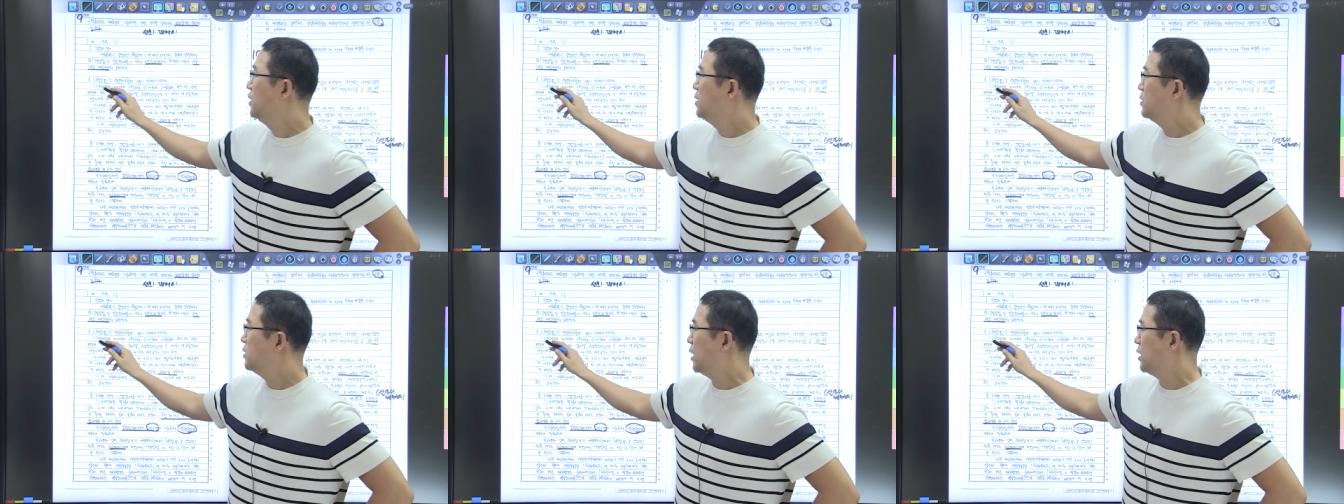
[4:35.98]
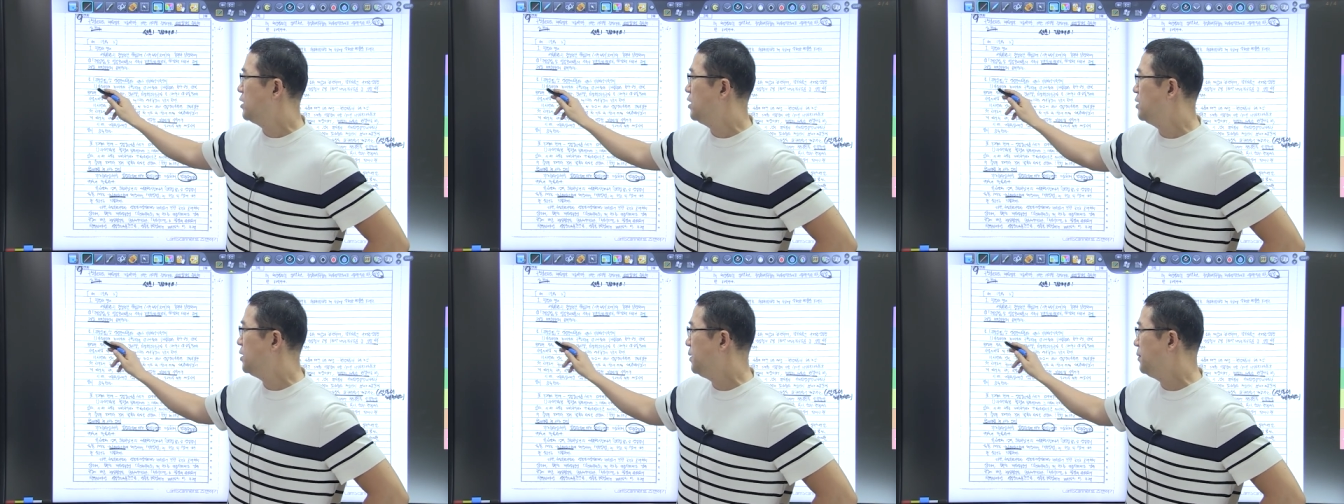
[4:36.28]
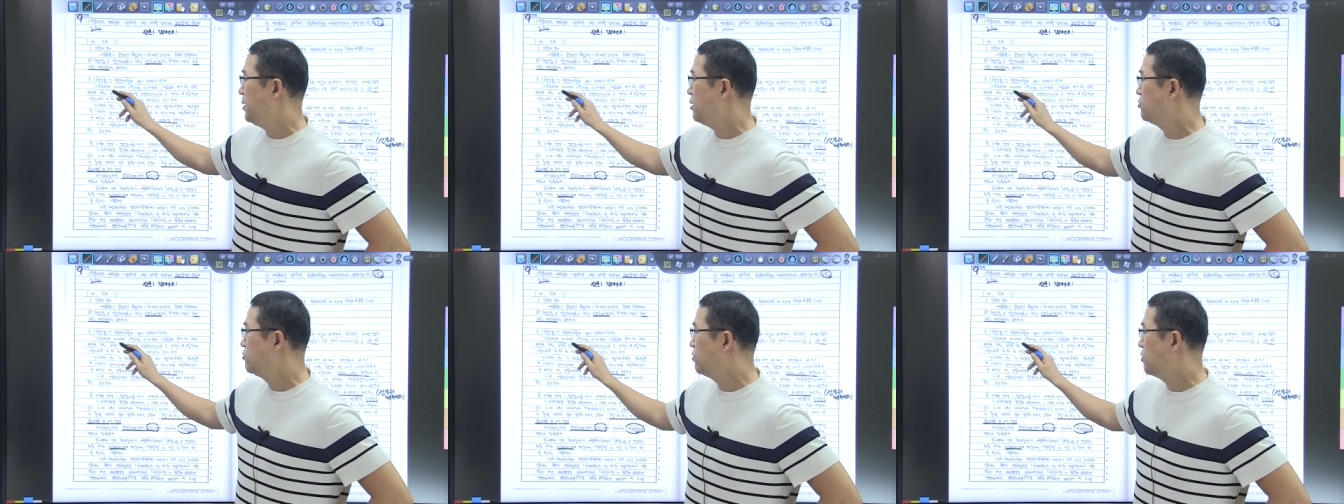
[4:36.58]

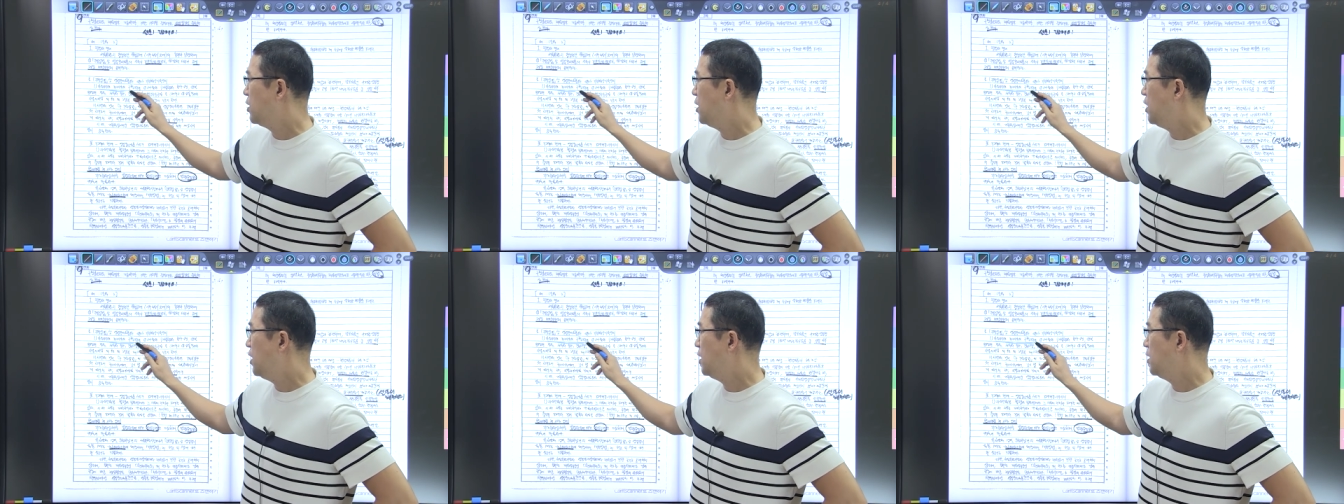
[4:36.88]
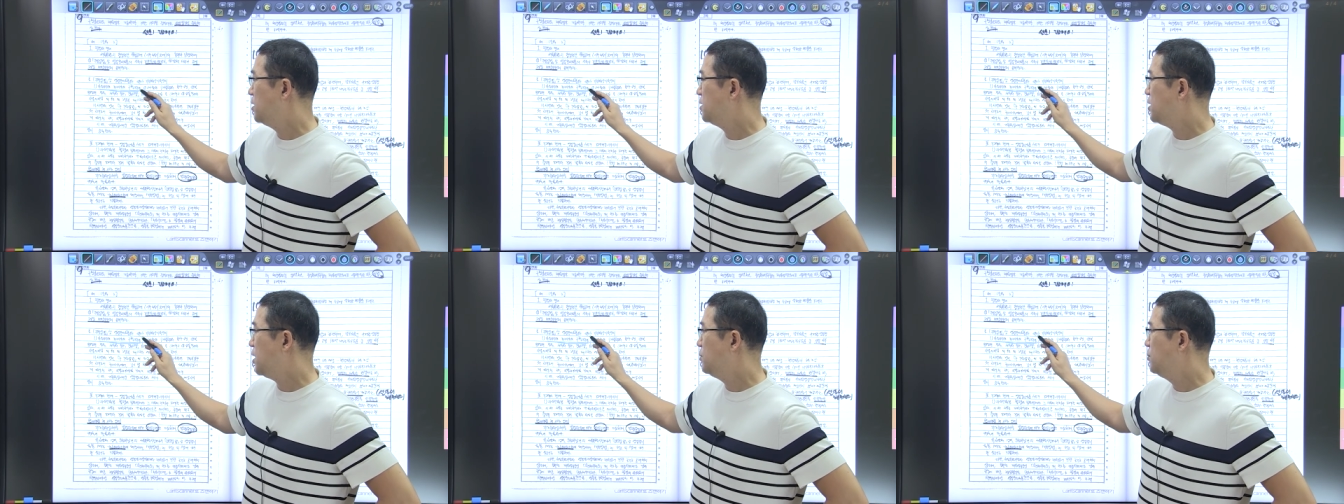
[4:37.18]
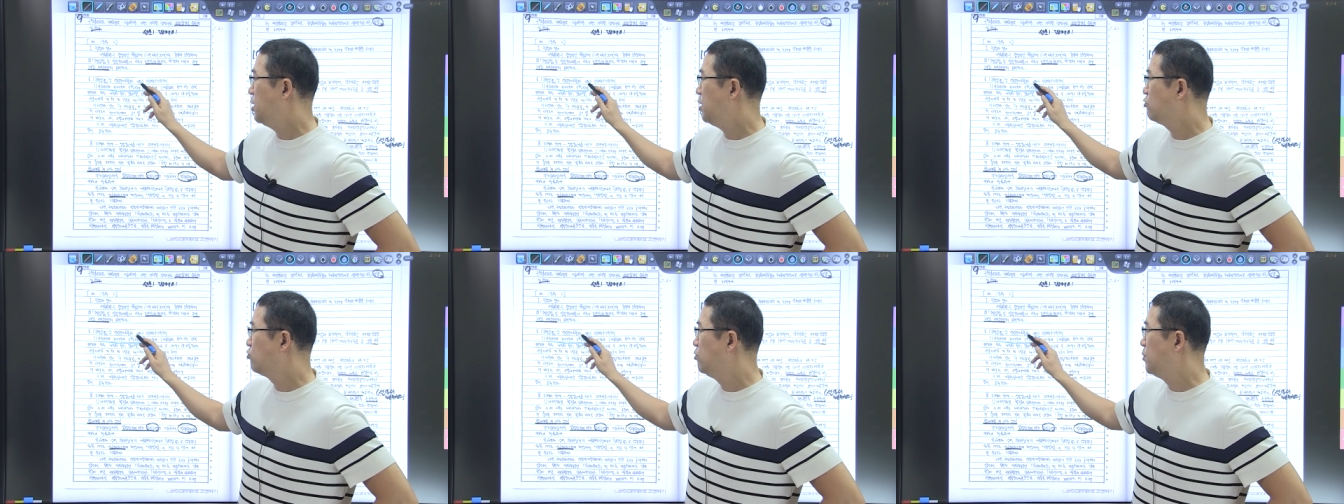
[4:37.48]
자치상화
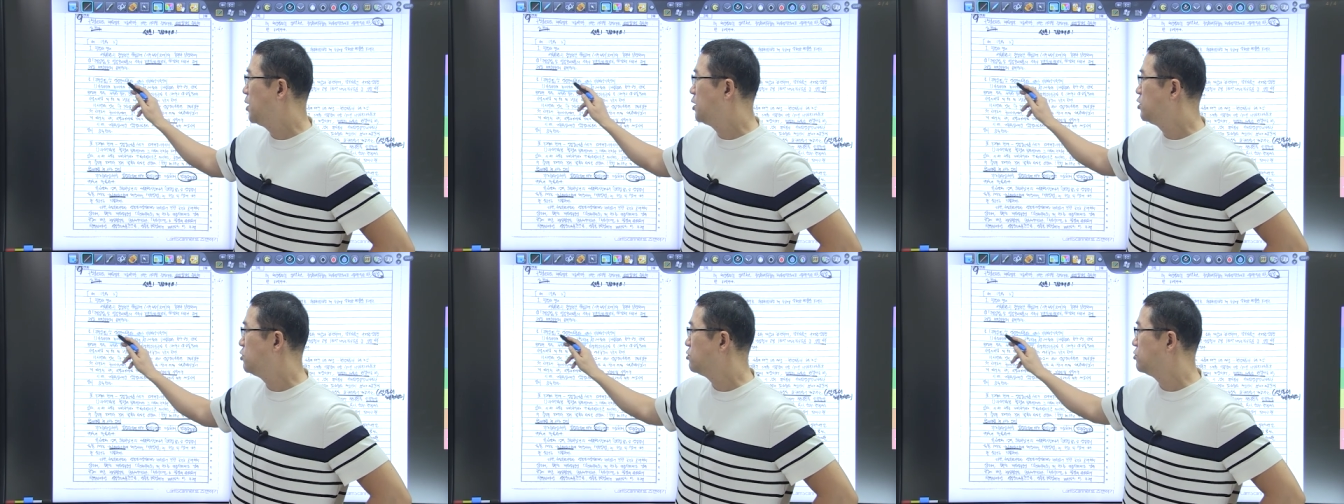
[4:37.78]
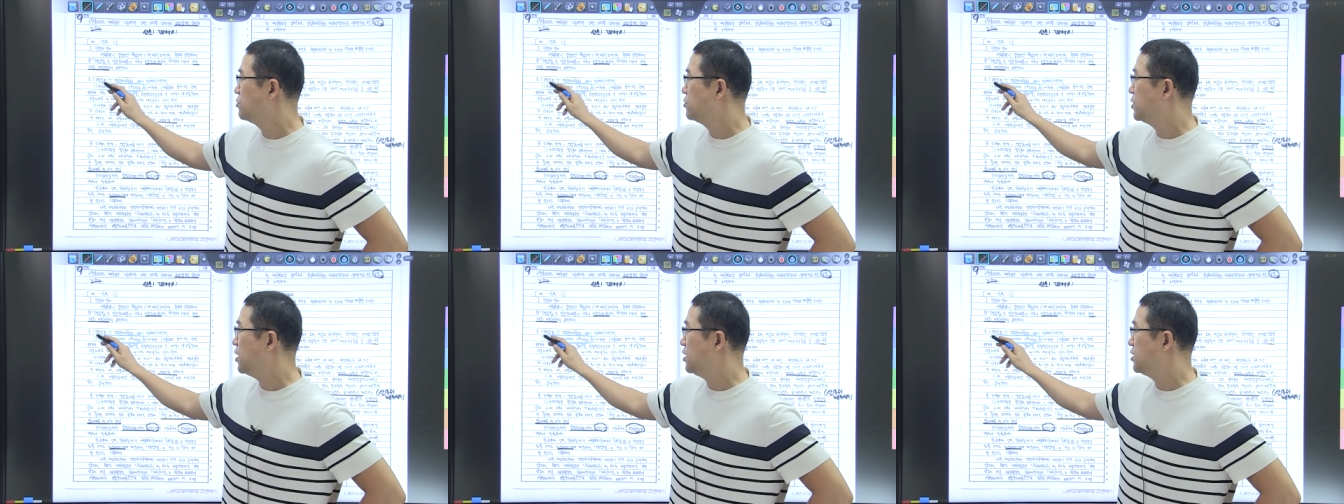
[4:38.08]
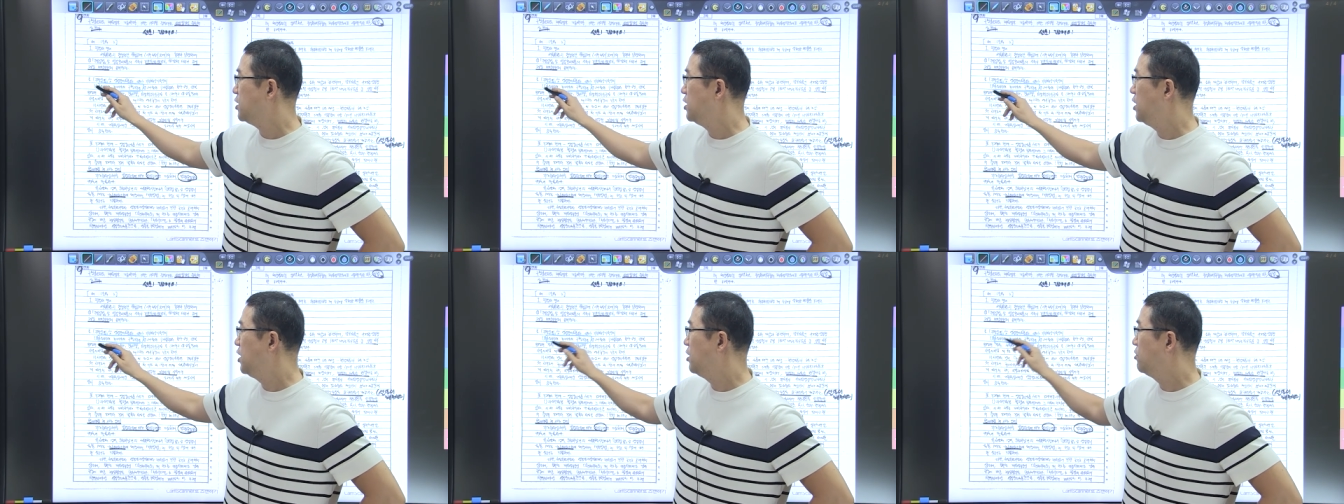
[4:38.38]
국가사무의 구별 기준
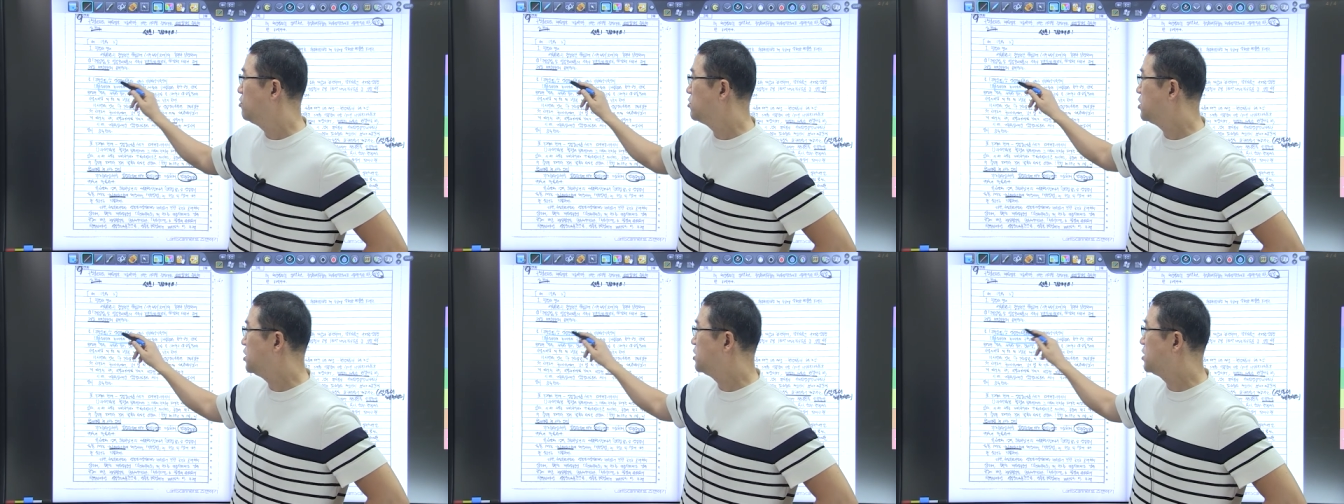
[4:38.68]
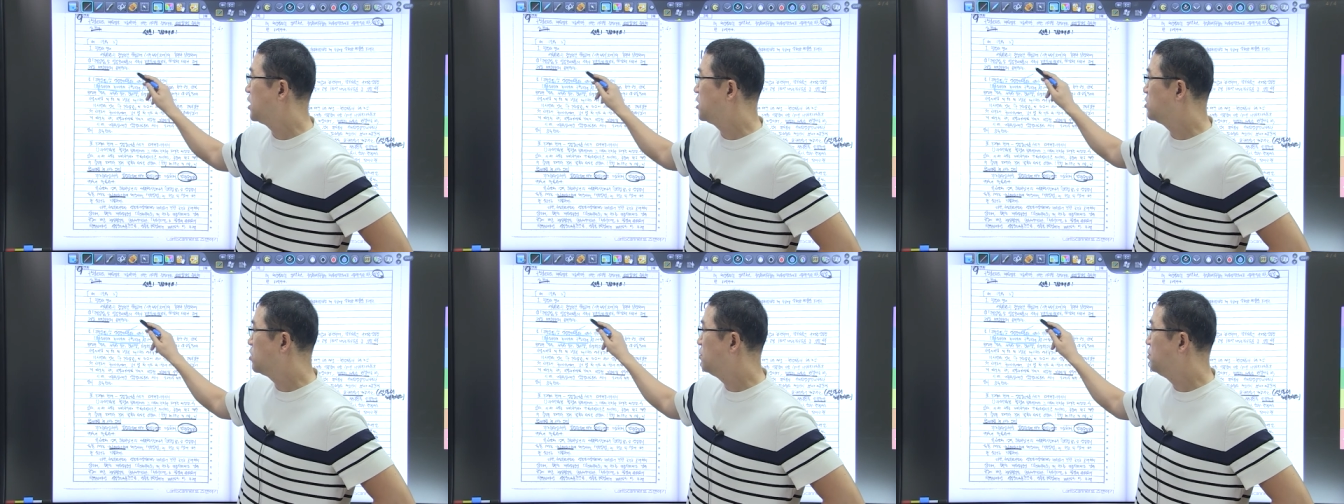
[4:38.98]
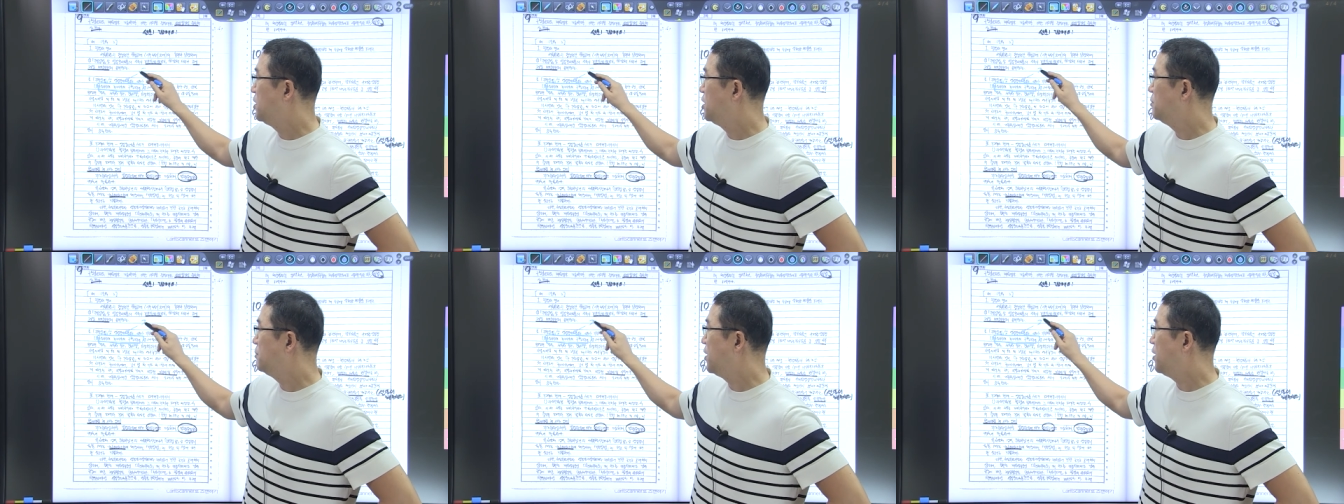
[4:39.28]
사실 이것이 쟁점
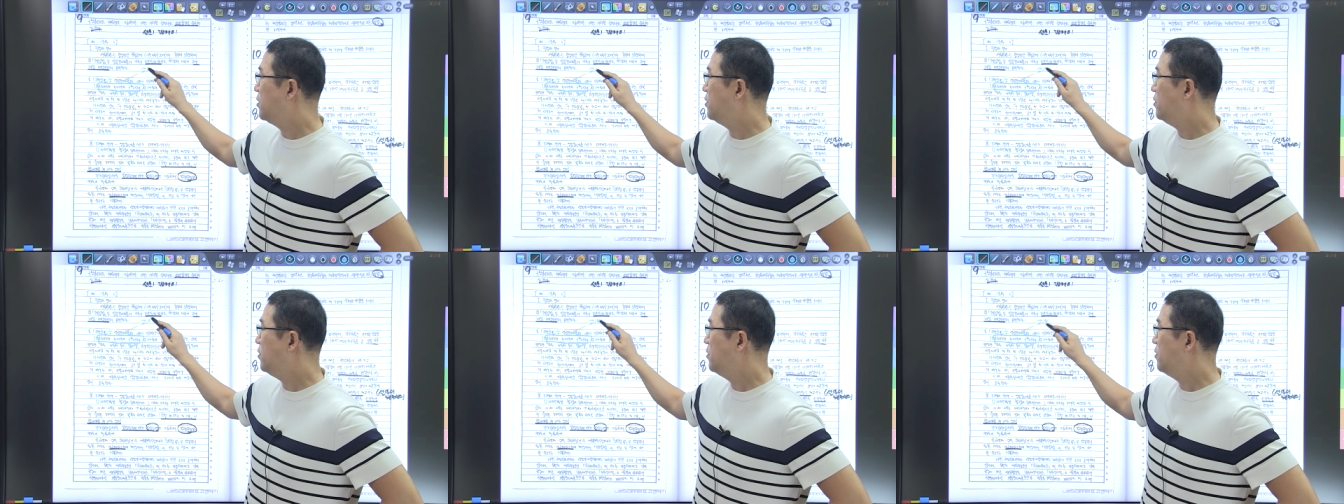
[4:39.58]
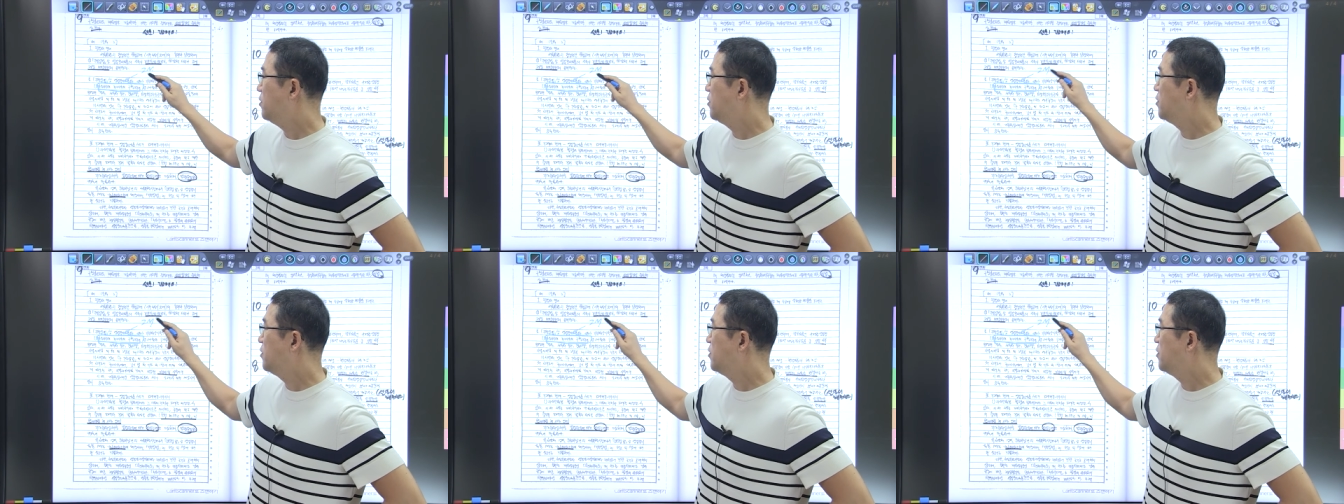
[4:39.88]
이름이에요.